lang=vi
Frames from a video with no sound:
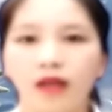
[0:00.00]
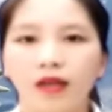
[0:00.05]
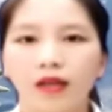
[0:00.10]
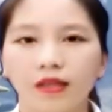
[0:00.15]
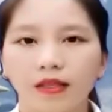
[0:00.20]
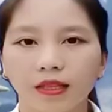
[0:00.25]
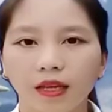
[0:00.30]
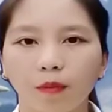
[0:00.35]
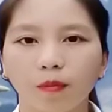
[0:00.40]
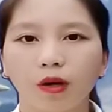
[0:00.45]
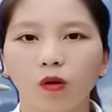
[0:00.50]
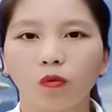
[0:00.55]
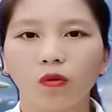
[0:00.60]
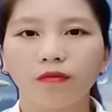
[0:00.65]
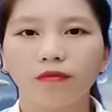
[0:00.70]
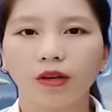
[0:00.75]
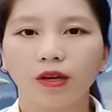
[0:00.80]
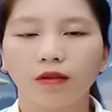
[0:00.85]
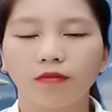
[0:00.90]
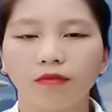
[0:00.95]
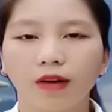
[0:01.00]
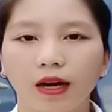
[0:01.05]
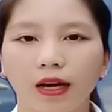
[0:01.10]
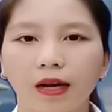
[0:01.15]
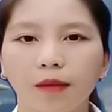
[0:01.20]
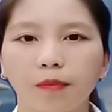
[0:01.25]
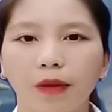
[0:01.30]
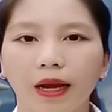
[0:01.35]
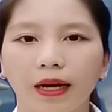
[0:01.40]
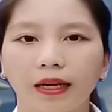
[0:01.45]
Chào mừng quý vị và
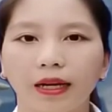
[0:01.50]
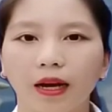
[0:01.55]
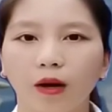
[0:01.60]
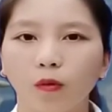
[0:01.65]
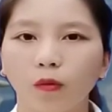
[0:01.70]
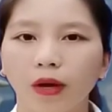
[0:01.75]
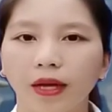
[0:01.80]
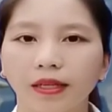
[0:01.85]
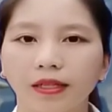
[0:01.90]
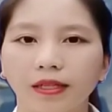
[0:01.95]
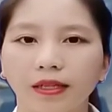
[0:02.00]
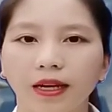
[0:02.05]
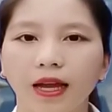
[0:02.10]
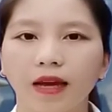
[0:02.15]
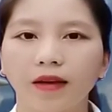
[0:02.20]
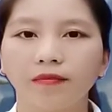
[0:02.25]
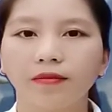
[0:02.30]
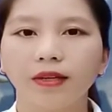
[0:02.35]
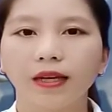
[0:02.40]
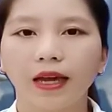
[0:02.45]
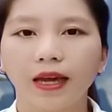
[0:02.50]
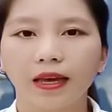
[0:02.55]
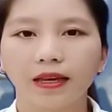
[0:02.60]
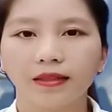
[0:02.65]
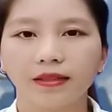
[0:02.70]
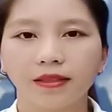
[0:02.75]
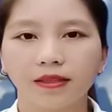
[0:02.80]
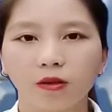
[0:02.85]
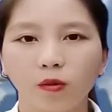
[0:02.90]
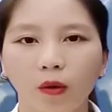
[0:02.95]
các bạn đã quay trở lại với
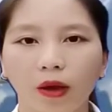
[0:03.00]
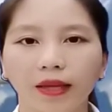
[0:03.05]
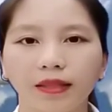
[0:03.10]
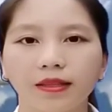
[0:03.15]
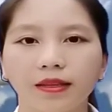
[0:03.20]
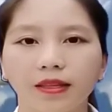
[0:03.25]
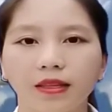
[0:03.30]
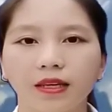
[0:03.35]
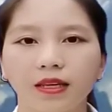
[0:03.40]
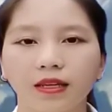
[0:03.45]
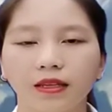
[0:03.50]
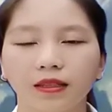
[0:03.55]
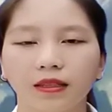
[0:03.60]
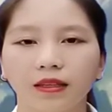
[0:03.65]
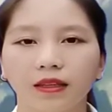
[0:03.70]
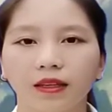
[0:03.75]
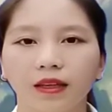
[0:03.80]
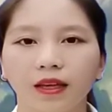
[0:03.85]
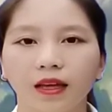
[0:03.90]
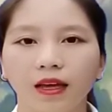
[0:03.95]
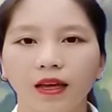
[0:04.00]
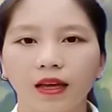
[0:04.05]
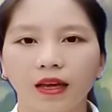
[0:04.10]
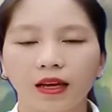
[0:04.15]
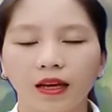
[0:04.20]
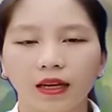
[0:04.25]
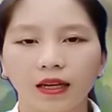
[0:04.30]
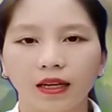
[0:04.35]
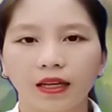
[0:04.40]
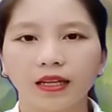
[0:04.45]
kênh Sức khỏe tự nhiên.
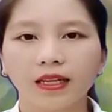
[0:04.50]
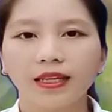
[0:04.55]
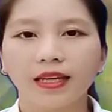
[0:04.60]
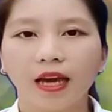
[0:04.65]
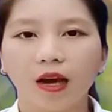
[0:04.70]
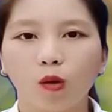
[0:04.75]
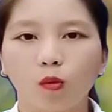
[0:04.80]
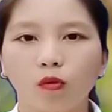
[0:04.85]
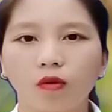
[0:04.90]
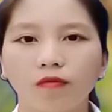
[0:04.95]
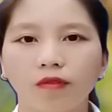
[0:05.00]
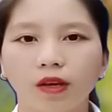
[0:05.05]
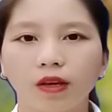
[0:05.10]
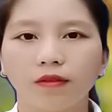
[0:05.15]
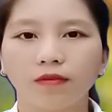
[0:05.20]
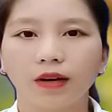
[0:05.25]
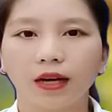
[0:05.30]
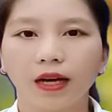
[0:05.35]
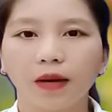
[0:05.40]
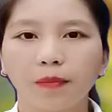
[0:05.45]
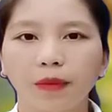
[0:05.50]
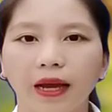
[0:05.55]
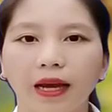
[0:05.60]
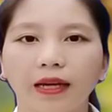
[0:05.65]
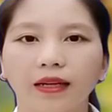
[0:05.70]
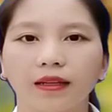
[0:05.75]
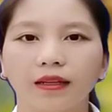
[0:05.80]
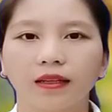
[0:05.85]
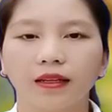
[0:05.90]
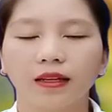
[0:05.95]
Kính chào quý vị và các
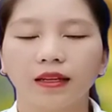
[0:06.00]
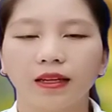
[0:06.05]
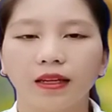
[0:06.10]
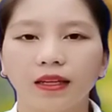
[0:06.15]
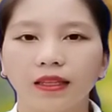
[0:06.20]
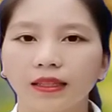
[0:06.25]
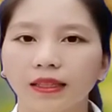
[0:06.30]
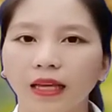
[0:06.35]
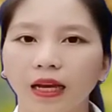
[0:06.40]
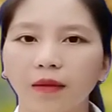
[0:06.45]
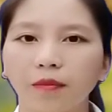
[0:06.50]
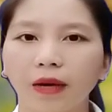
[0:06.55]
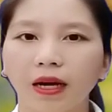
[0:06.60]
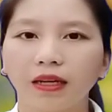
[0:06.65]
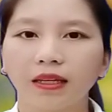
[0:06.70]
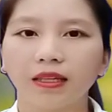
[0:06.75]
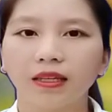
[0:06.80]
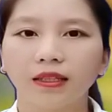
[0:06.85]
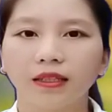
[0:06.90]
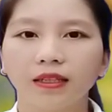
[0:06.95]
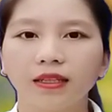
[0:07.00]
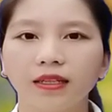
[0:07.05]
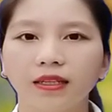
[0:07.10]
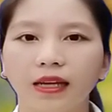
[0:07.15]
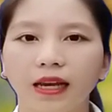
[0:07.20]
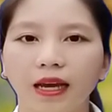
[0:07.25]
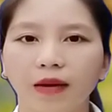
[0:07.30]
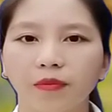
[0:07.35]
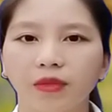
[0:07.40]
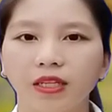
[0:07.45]
bạn. Thay mặt những
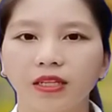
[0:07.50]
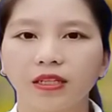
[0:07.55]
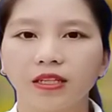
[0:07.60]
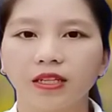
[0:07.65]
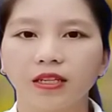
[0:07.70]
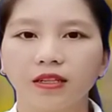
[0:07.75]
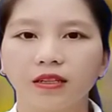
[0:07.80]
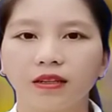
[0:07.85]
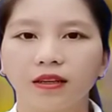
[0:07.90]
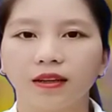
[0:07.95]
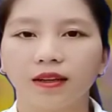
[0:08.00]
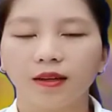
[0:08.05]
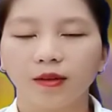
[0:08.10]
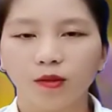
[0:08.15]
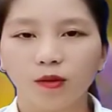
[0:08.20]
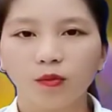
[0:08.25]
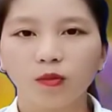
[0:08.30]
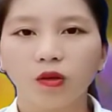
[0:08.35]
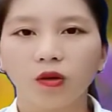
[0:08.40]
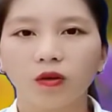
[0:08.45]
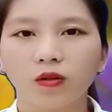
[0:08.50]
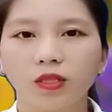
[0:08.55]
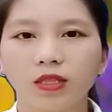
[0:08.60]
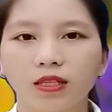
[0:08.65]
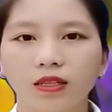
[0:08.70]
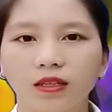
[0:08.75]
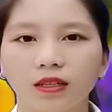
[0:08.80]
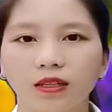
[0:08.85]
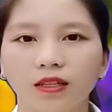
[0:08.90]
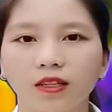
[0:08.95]
người làm chương trình, chúng tôi
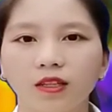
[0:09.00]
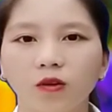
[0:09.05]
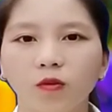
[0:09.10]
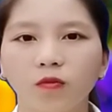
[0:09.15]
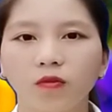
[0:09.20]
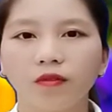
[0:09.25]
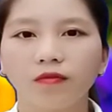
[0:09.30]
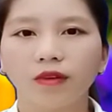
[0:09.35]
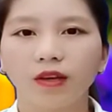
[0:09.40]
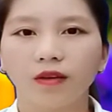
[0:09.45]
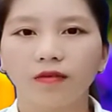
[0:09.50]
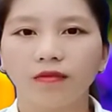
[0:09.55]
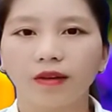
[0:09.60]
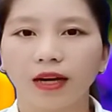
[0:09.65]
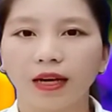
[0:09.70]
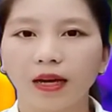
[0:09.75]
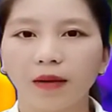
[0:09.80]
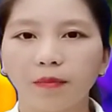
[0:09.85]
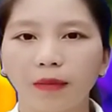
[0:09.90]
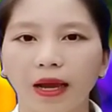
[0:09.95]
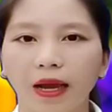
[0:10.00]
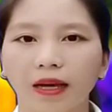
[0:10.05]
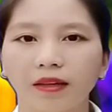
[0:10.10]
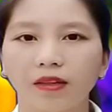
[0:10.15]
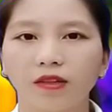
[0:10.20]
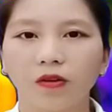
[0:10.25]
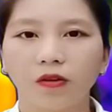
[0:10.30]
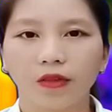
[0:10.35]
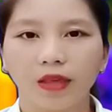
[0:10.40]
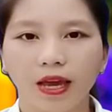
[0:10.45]
xin kính chúc quý vị và các
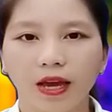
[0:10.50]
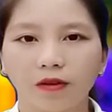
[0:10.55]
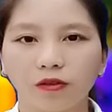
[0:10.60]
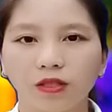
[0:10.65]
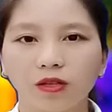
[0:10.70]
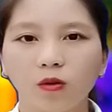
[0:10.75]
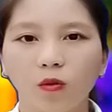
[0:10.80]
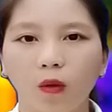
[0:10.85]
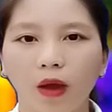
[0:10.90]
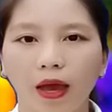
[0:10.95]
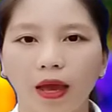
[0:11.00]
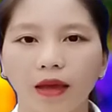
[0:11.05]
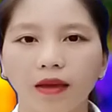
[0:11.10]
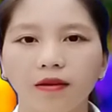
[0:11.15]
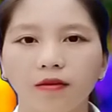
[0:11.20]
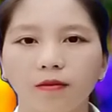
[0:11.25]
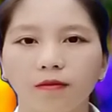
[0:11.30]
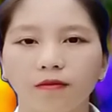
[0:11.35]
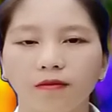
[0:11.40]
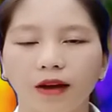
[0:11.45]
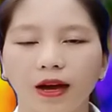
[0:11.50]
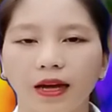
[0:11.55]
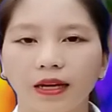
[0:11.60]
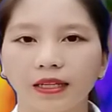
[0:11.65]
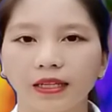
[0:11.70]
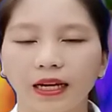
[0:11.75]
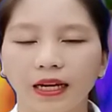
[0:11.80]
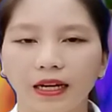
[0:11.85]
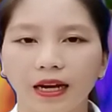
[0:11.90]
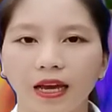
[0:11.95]
bạn dồi dào sức khỏe
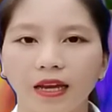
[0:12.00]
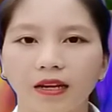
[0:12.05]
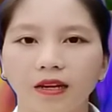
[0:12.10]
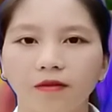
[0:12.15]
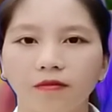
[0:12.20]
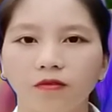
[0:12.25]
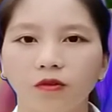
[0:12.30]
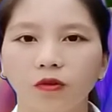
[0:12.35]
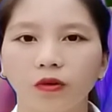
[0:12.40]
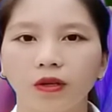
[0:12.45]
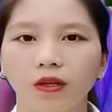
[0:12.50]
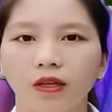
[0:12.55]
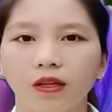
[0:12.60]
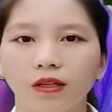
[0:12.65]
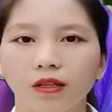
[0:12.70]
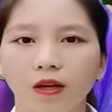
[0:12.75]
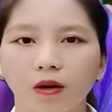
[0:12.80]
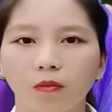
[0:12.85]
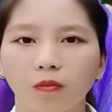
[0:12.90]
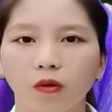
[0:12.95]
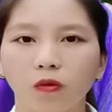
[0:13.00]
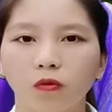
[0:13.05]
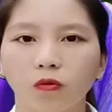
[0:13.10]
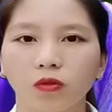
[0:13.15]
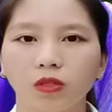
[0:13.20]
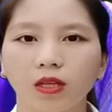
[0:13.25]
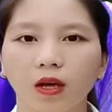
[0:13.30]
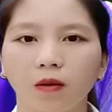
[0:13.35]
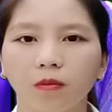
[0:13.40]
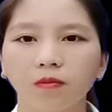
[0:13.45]
và tràn đầy niềm vui trong cuộc
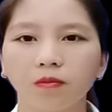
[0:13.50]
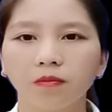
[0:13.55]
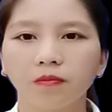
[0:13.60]
sống.